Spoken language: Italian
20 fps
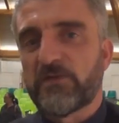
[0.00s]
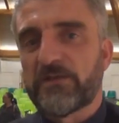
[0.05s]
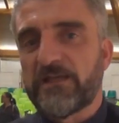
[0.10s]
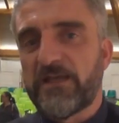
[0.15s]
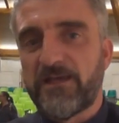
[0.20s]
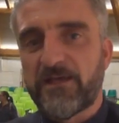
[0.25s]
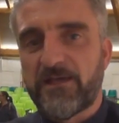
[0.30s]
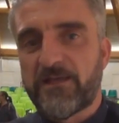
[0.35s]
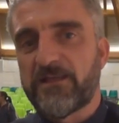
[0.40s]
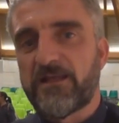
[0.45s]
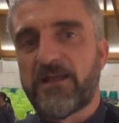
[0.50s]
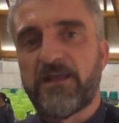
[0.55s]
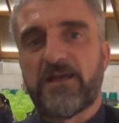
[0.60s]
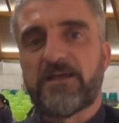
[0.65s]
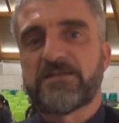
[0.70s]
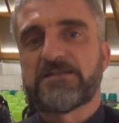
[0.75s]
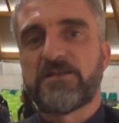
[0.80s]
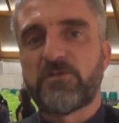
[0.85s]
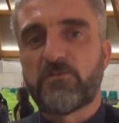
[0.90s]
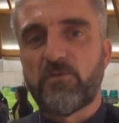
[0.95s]
tua terra, dalla
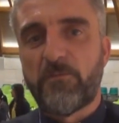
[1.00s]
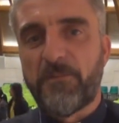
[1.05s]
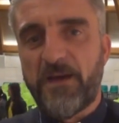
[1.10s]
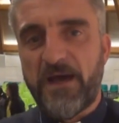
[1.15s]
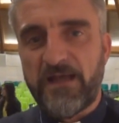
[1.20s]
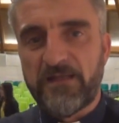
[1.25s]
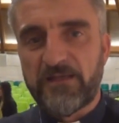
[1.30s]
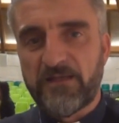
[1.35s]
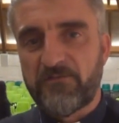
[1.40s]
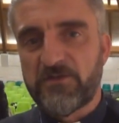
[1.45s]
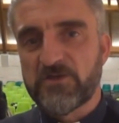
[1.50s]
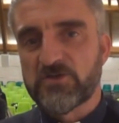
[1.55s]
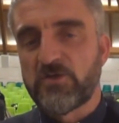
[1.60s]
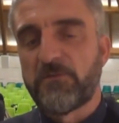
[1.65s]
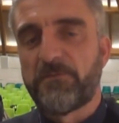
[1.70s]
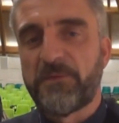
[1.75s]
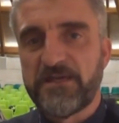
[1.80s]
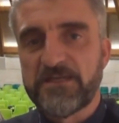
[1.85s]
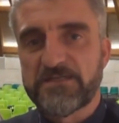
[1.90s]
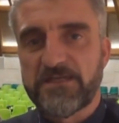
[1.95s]
casa di tuo padre verso
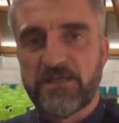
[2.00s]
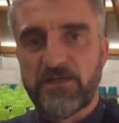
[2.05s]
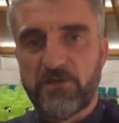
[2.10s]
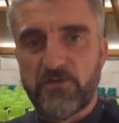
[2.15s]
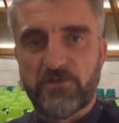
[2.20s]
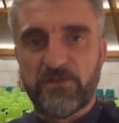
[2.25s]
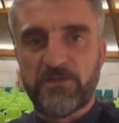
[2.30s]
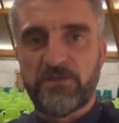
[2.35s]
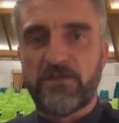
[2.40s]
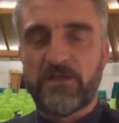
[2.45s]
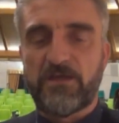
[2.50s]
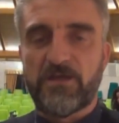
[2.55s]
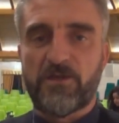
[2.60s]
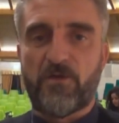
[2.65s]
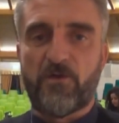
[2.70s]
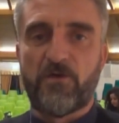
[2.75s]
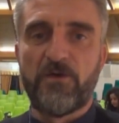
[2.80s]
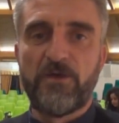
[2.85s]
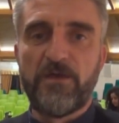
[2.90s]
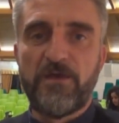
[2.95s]
il paese che io ti
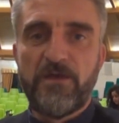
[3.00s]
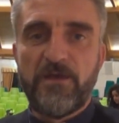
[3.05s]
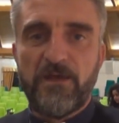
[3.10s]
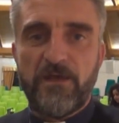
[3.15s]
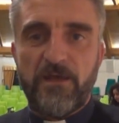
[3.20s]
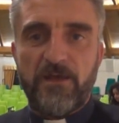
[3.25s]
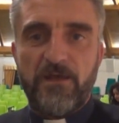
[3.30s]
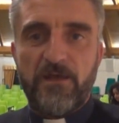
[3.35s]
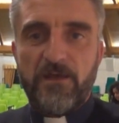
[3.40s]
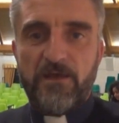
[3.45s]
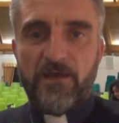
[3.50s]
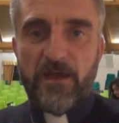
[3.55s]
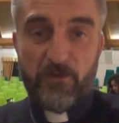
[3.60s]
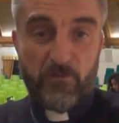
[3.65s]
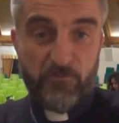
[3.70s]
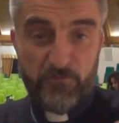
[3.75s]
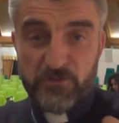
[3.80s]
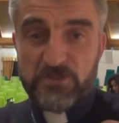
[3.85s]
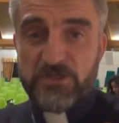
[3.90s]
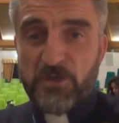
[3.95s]
indicherò.
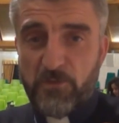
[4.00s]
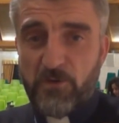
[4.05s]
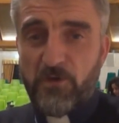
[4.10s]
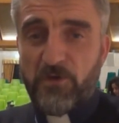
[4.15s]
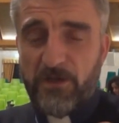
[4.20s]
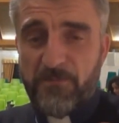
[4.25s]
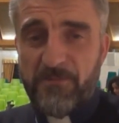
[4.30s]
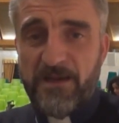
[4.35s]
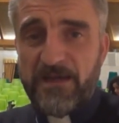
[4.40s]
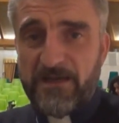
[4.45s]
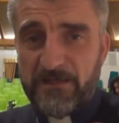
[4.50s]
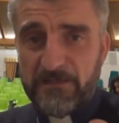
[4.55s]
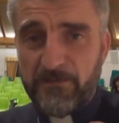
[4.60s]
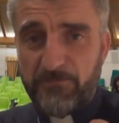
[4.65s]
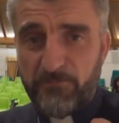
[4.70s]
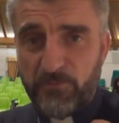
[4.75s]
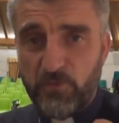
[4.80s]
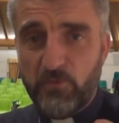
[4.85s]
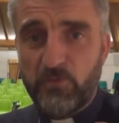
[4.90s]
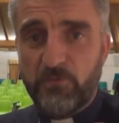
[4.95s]
Ecco, forse quello che manca di
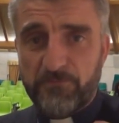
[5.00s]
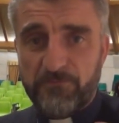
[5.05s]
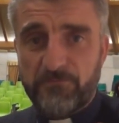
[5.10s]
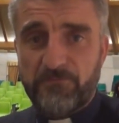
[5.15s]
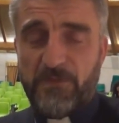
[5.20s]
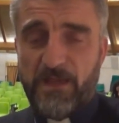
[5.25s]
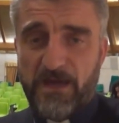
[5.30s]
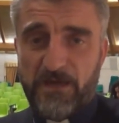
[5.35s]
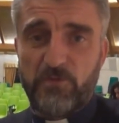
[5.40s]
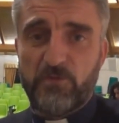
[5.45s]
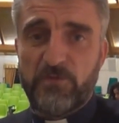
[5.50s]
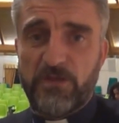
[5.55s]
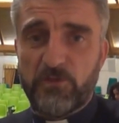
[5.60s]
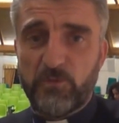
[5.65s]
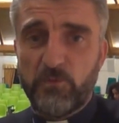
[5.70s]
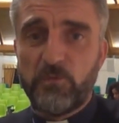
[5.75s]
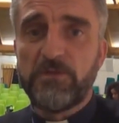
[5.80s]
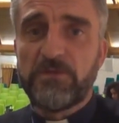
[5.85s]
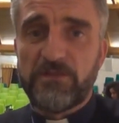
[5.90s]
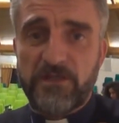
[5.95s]
più a noi
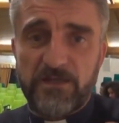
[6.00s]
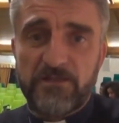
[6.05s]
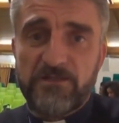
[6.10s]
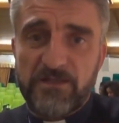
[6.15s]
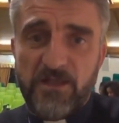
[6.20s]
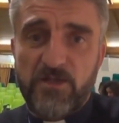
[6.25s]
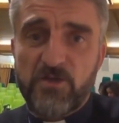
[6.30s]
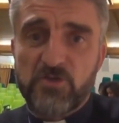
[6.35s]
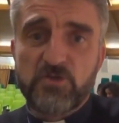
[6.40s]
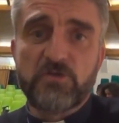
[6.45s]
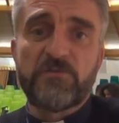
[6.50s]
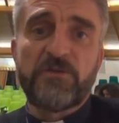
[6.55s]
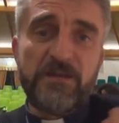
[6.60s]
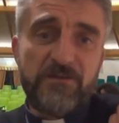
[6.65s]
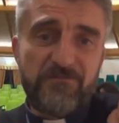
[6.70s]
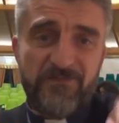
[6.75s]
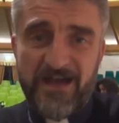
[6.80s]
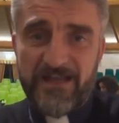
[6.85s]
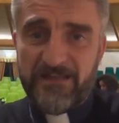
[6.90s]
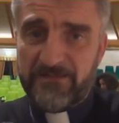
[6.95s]
adulti è dire ai
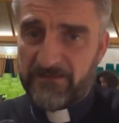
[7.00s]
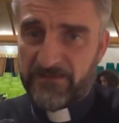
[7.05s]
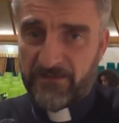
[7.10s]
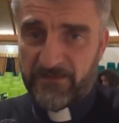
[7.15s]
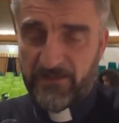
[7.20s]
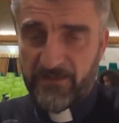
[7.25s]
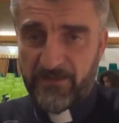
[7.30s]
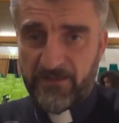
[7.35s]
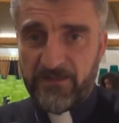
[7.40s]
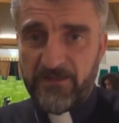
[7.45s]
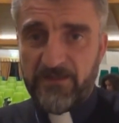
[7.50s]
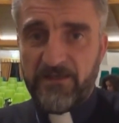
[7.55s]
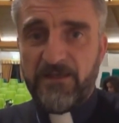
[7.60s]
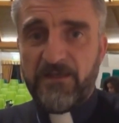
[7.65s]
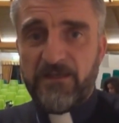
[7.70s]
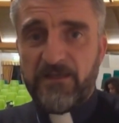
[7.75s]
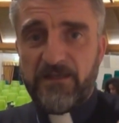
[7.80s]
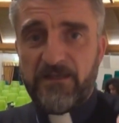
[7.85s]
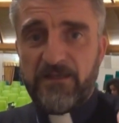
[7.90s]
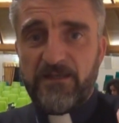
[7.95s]
giovani vattene,
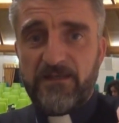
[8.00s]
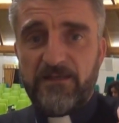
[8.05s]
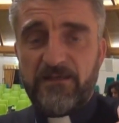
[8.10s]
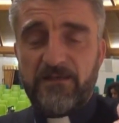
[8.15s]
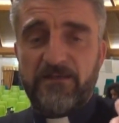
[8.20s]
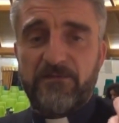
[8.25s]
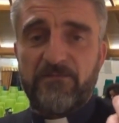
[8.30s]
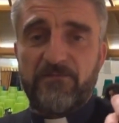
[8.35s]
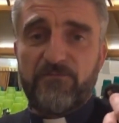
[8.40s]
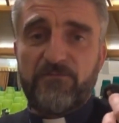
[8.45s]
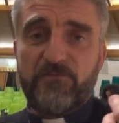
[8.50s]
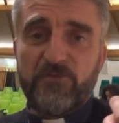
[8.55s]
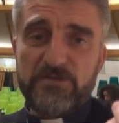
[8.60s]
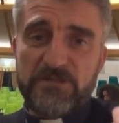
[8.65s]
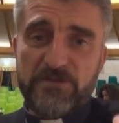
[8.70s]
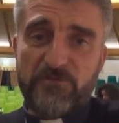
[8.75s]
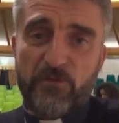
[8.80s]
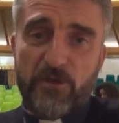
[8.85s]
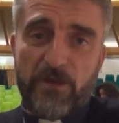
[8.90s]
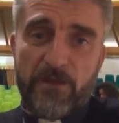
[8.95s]
e
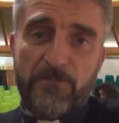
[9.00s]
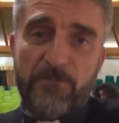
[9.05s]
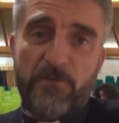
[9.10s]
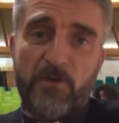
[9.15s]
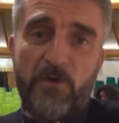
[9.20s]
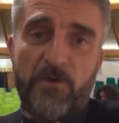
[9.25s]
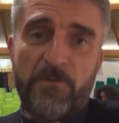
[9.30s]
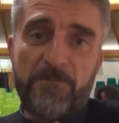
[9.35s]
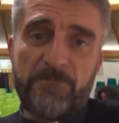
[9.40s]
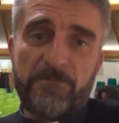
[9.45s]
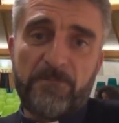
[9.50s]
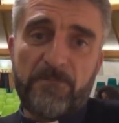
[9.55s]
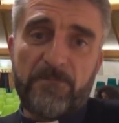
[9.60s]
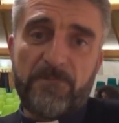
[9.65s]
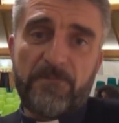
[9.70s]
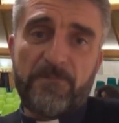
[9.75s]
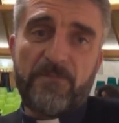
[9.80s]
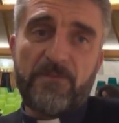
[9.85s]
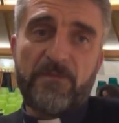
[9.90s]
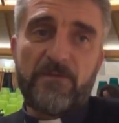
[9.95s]
forse vorremmo,
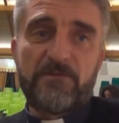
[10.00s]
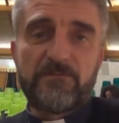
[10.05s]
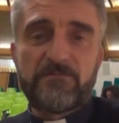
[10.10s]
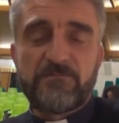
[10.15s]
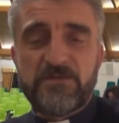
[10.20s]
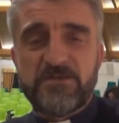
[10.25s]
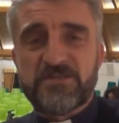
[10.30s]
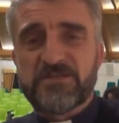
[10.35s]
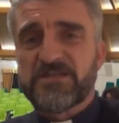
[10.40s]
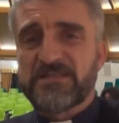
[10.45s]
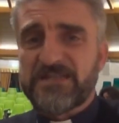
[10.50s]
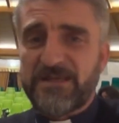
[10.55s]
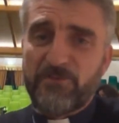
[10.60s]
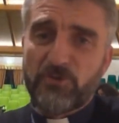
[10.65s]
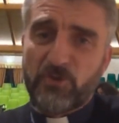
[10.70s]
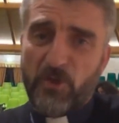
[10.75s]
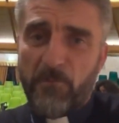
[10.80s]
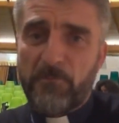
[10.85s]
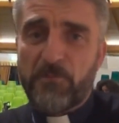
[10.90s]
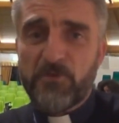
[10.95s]
insistiamo
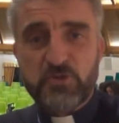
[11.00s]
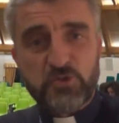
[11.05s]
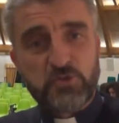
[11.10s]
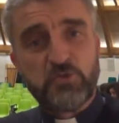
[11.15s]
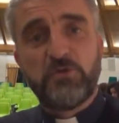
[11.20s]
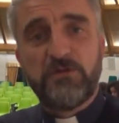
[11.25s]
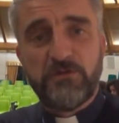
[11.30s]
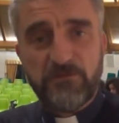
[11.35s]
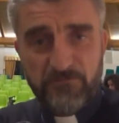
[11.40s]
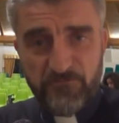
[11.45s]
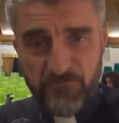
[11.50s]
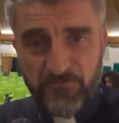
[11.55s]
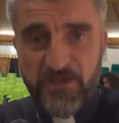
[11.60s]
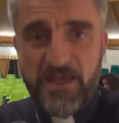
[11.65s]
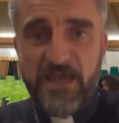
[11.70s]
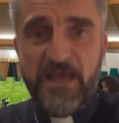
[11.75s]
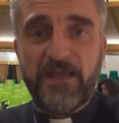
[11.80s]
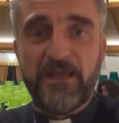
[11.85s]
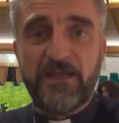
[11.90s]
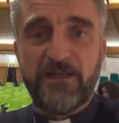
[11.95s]
troppo sul
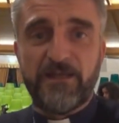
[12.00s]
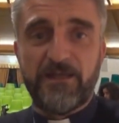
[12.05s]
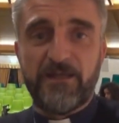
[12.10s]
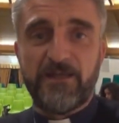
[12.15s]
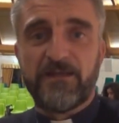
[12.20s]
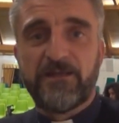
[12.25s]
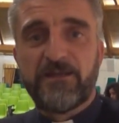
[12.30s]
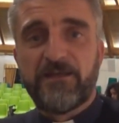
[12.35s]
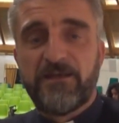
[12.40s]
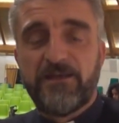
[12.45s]
vieni,